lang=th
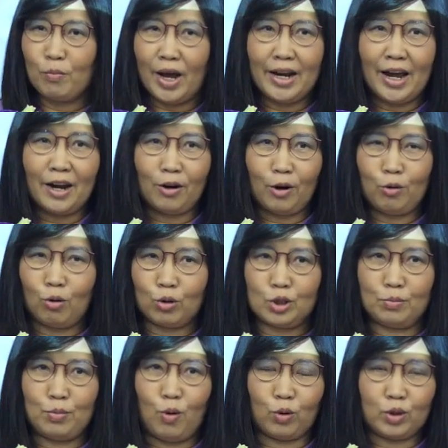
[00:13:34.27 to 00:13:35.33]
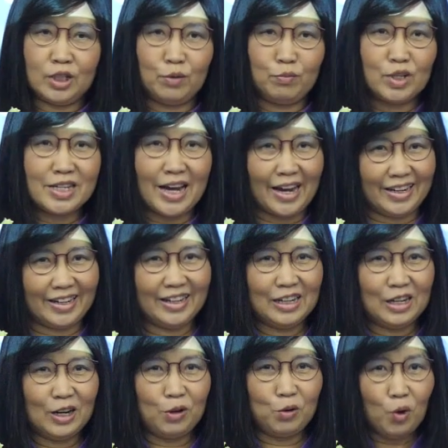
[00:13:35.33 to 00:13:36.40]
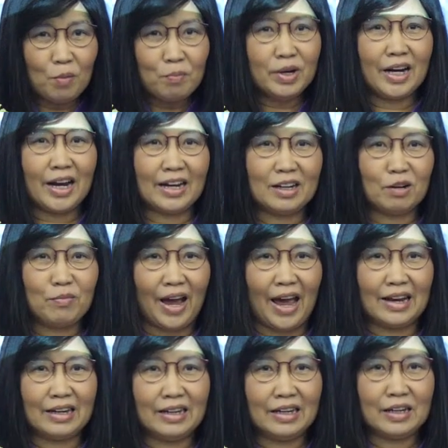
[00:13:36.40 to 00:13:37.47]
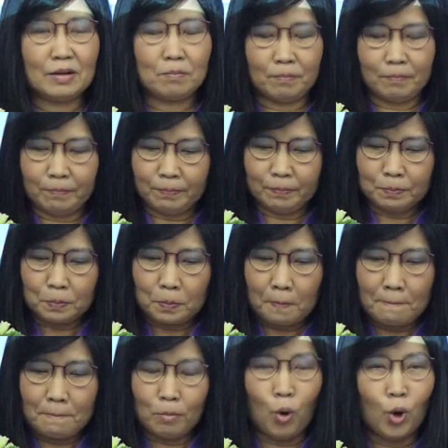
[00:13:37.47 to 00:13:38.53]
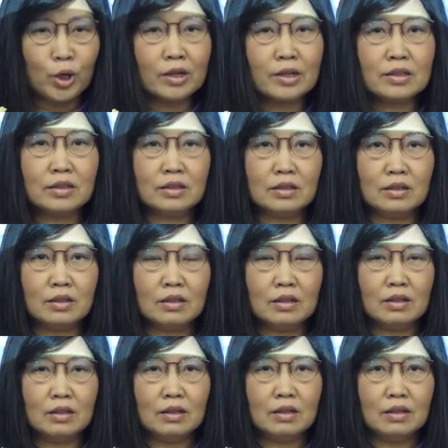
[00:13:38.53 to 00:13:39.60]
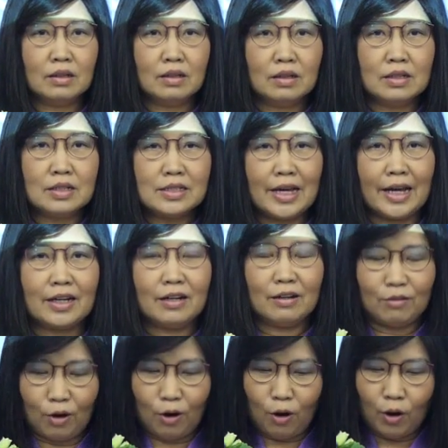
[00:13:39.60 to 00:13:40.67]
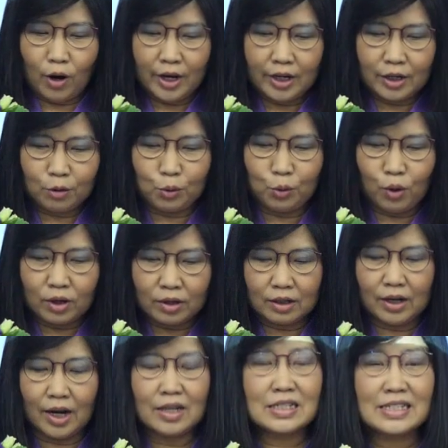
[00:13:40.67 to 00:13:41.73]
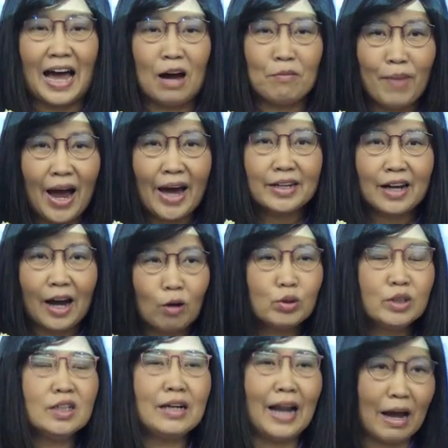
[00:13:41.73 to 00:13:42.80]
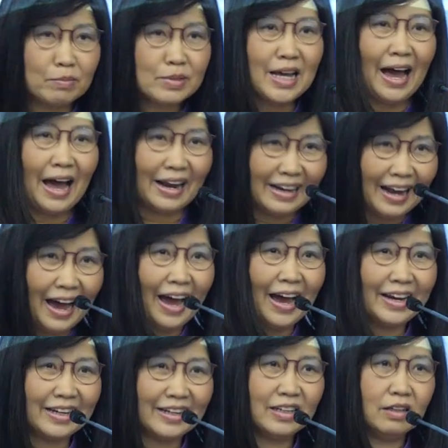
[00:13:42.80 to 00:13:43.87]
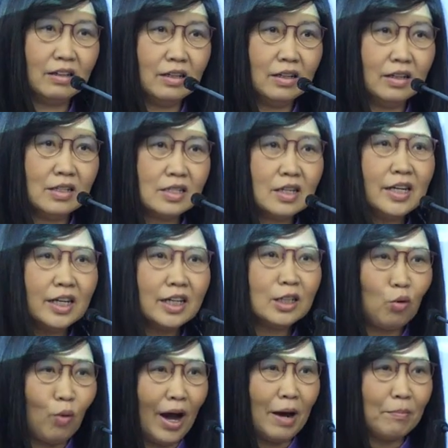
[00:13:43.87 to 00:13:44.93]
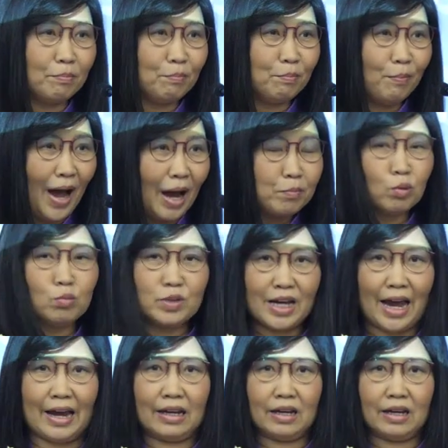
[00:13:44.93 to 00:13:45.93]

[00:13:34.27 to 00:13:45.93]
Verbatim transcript: 2566 ทีมวิจัยร่วมมือกันทำงานนี้ผลก็คือ700ครัวเรือนสามารถเข้าถึงน้ำสะอาดได้ซึ่งนี่คือความภาคภูมิใจ